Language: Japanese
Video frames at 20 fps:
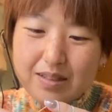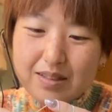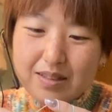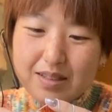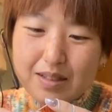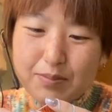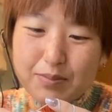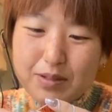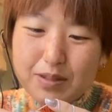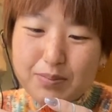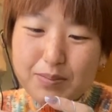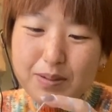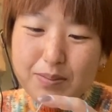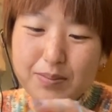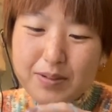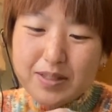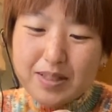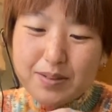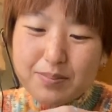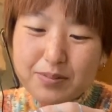でも今
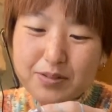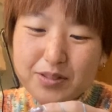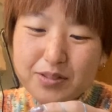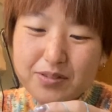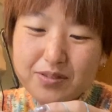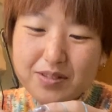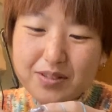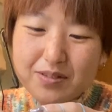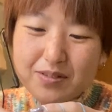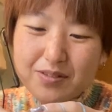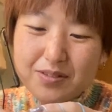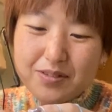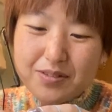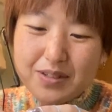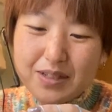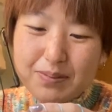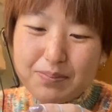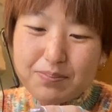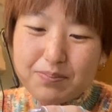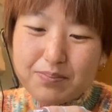までもそんなこと
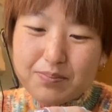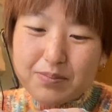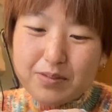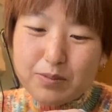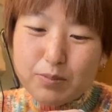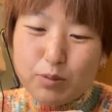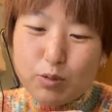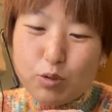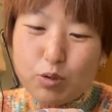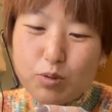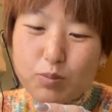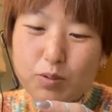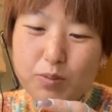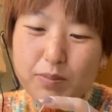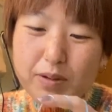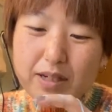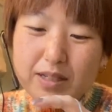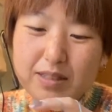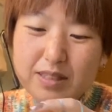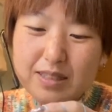はもうほぼ
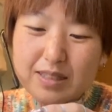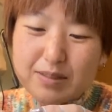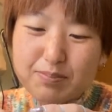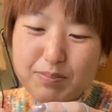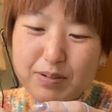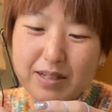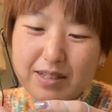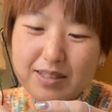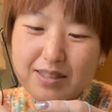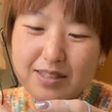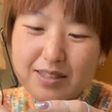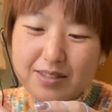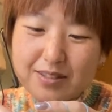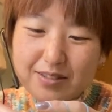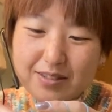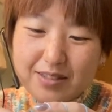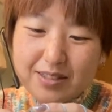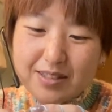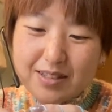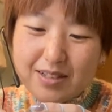毎日毎
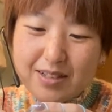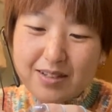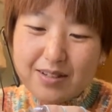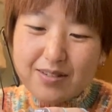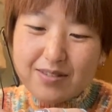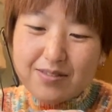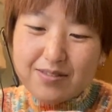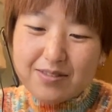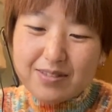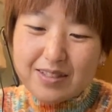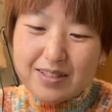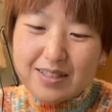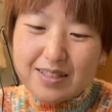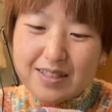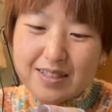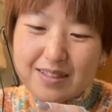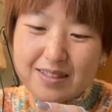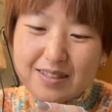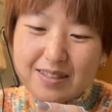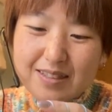週本屋
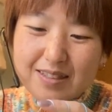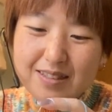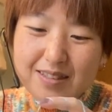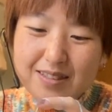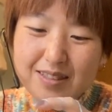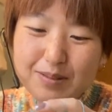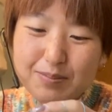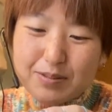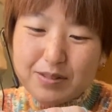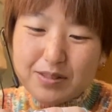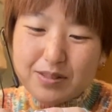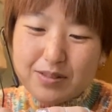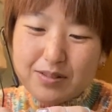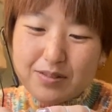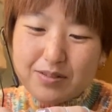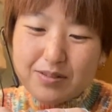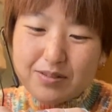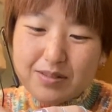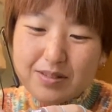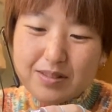さん自分
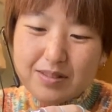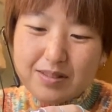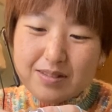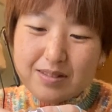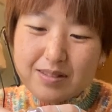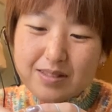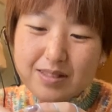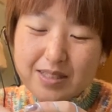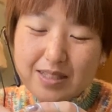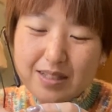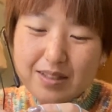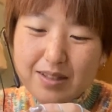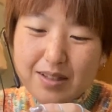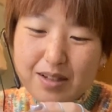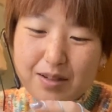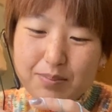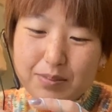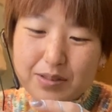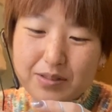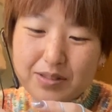のさ手
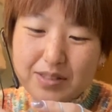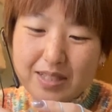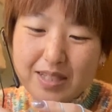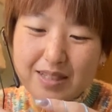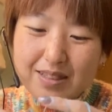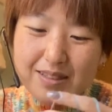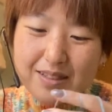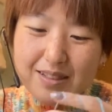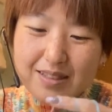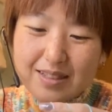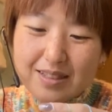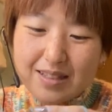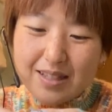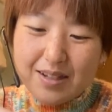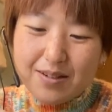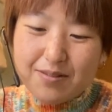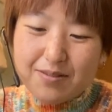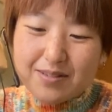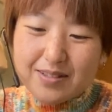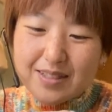編みのセーター着て
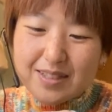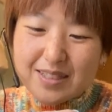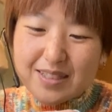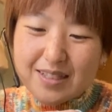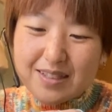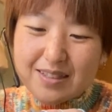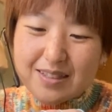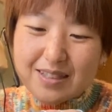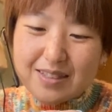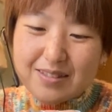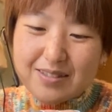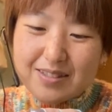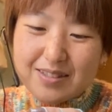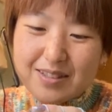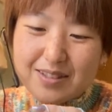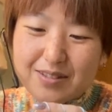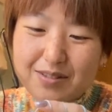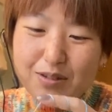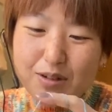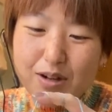本屋さんに行くっ
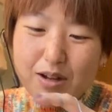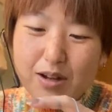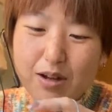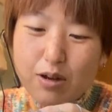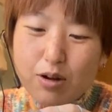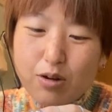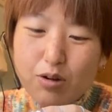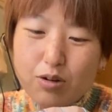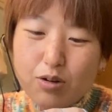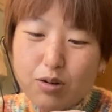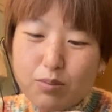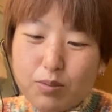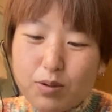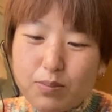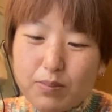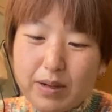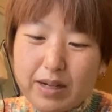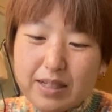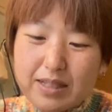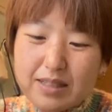ていうのはほぼ
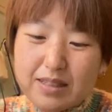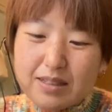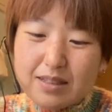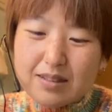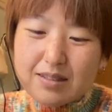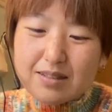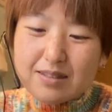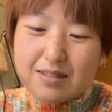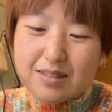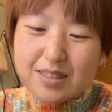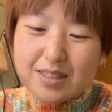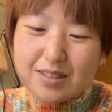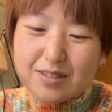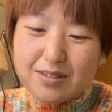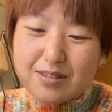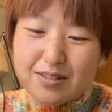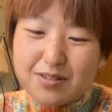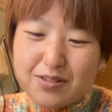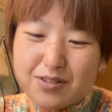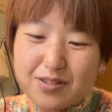毎
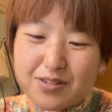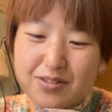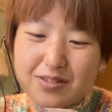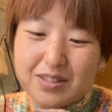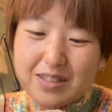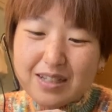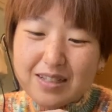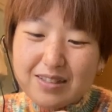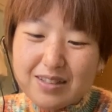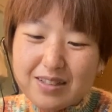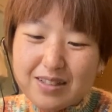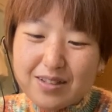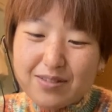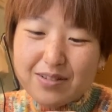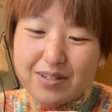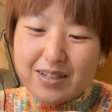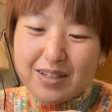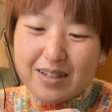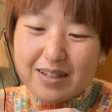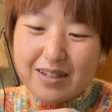週のようにやってた
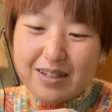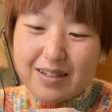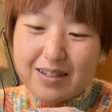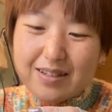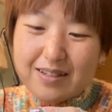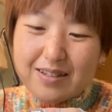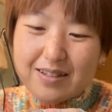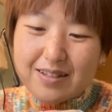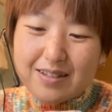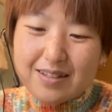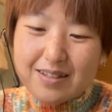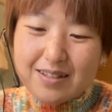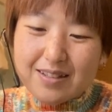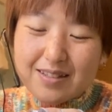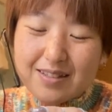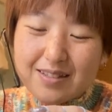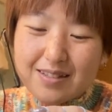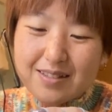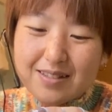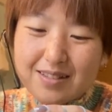わけ
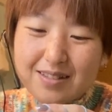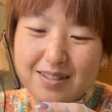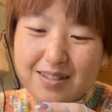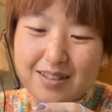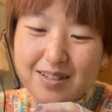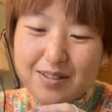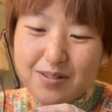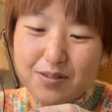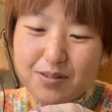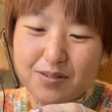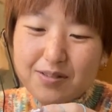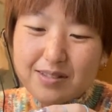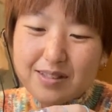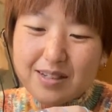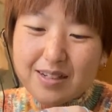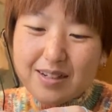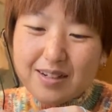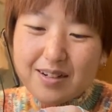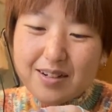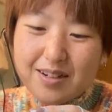だけど
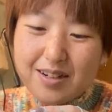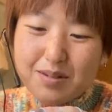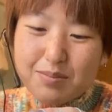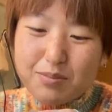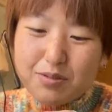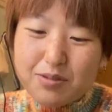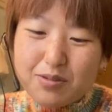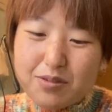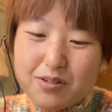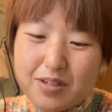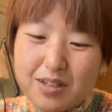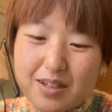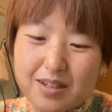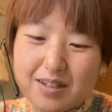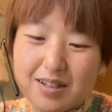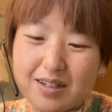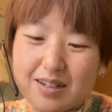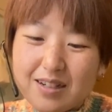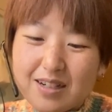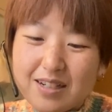誰からも声か
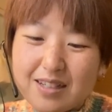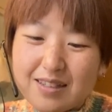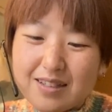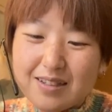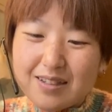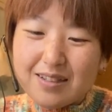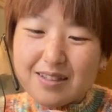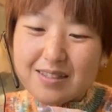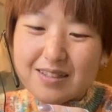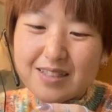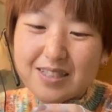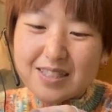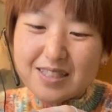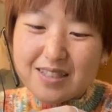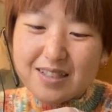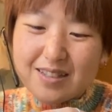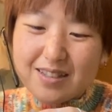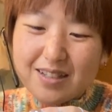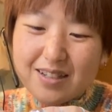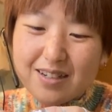けられなかったし
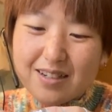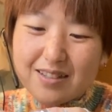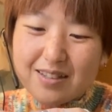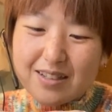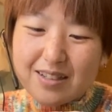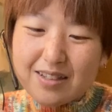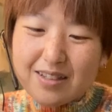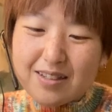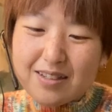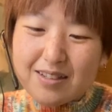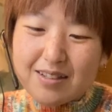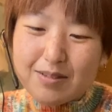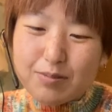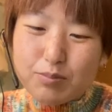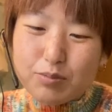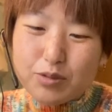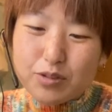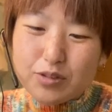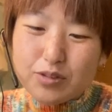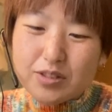なんならね
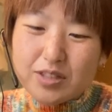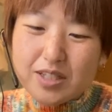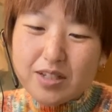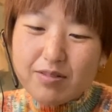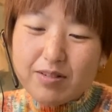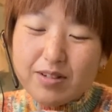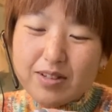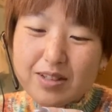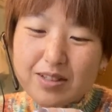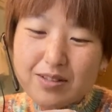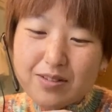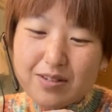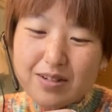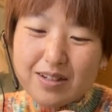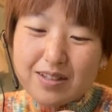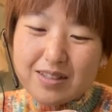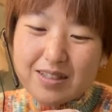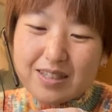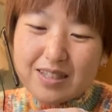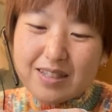もう湯沢屋と
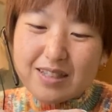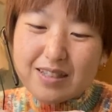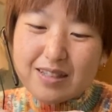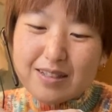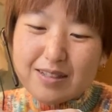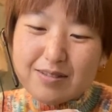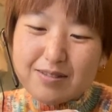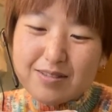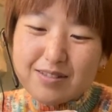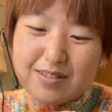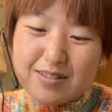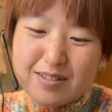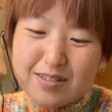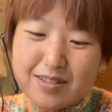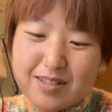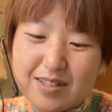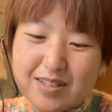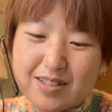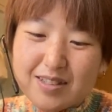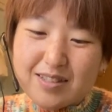かに行く
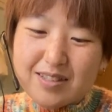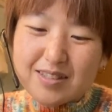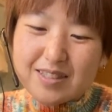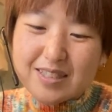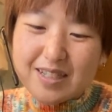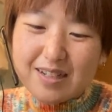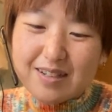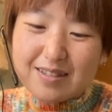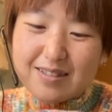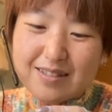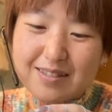じゃん